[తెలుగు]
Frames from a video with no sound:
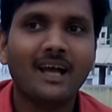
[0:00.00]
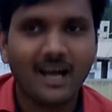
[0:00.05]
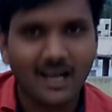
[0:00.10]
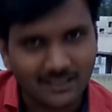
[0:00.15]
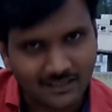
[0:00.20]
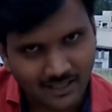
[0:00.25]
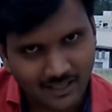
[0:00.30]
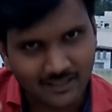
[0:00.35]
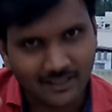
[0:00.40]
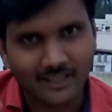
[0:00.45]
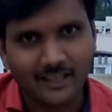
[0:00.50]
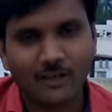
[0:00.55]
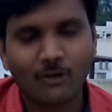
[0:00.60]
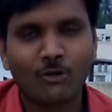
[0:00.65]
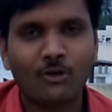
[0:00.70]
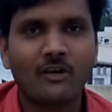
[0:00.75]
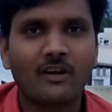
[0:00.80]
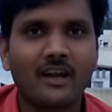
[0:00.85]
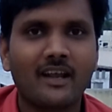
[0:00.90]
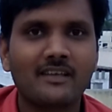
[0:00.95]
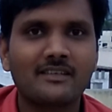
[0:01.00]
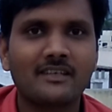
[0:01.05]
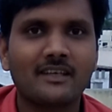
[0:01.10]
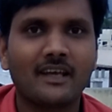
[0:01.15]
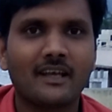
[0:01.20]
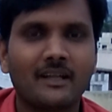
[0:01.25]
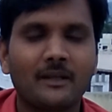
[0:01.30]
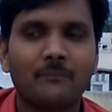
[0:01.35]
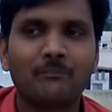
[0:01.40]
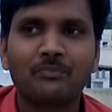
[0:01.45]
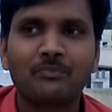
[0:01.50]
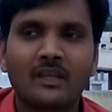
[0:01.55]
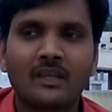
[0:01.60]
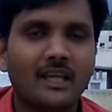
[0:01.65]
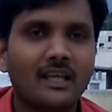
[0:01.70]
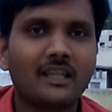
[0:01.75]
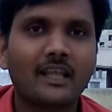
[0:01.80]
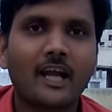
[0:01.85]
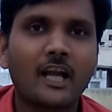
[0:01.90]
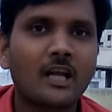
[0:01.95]
అతనికి దగ్గరగా ఉన్న ట్రై చేయాలి
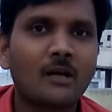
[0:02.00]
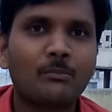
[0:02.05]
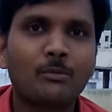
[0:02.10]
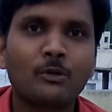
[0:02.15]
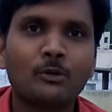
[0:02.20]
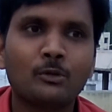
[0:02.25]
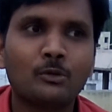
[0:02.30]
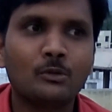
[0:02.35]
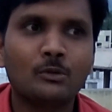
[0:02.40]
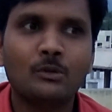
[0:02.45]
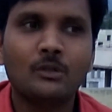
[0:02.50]
ఎందుకంటే ఇప్పుడు